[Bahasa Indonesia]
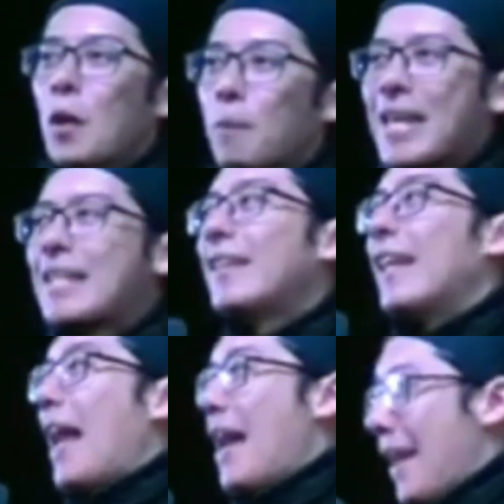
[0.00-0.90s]

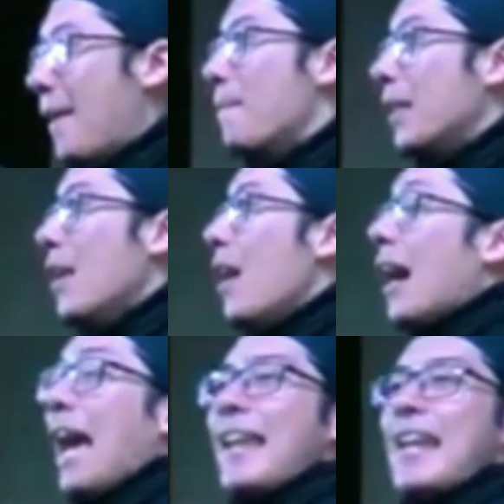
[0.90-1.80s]
Filosofinya sederhana.
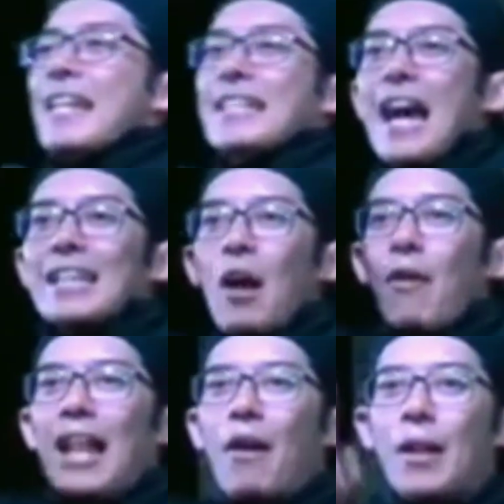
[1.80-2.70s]
Karena di
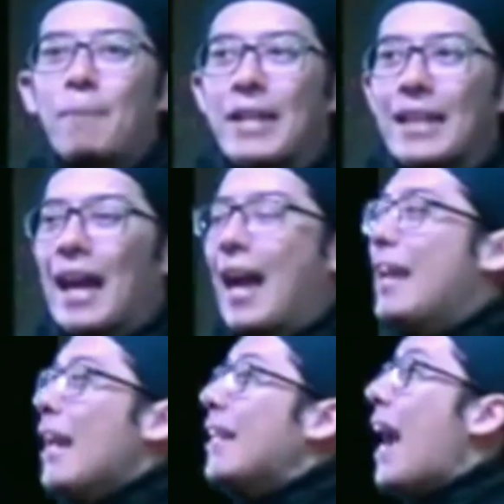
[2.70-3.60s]
saat awal-awal
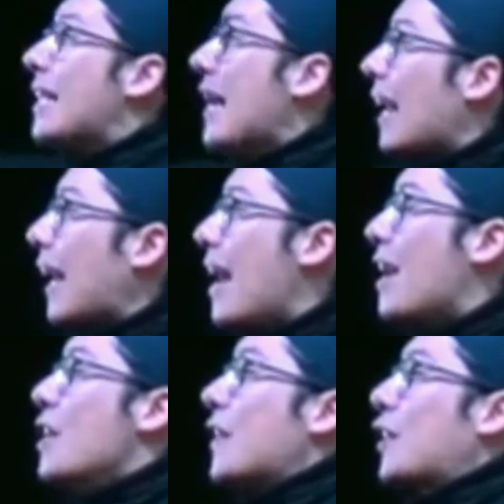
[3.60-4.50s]
pernikahan
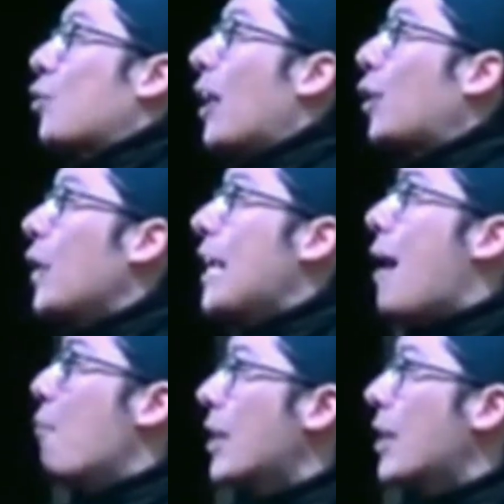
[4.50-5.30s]
diajarkan sesuatu